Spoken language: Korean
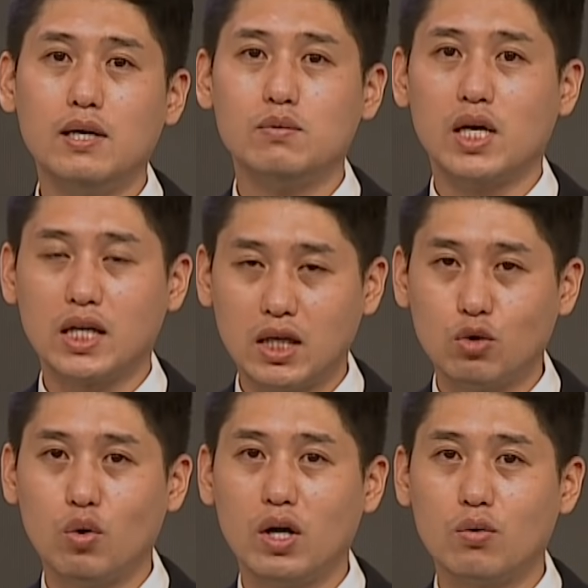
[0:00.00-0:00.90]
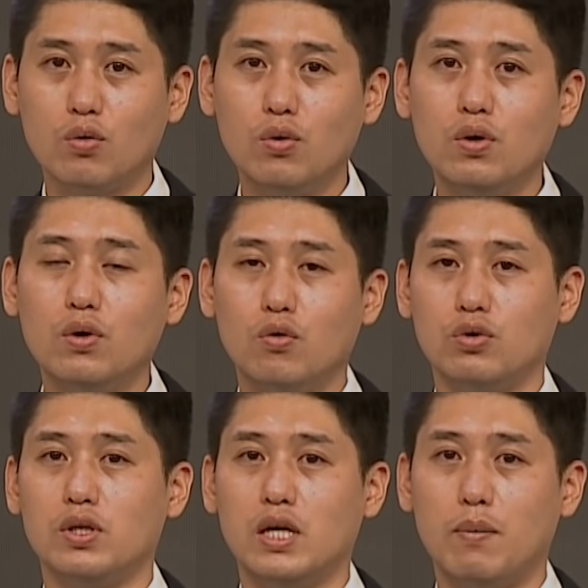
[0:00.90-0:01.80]
제가 기도하고
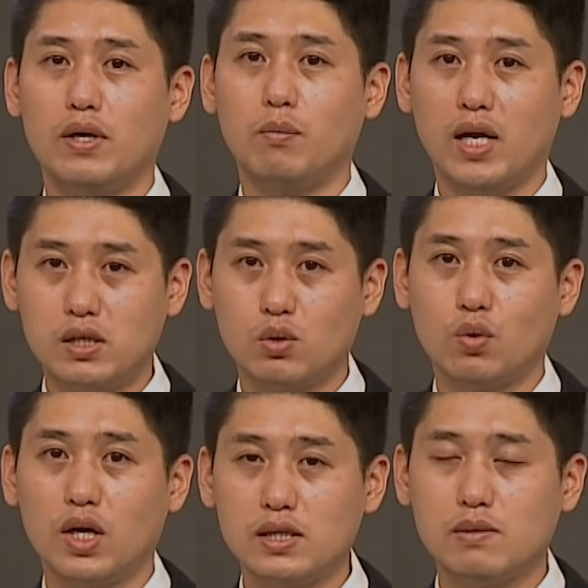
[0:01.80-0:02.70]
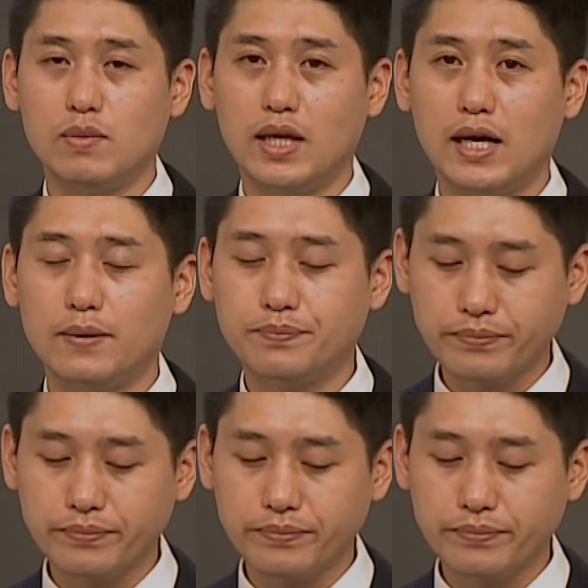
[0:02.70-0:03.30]
오늘 예배를 마치도록 하겠습니다.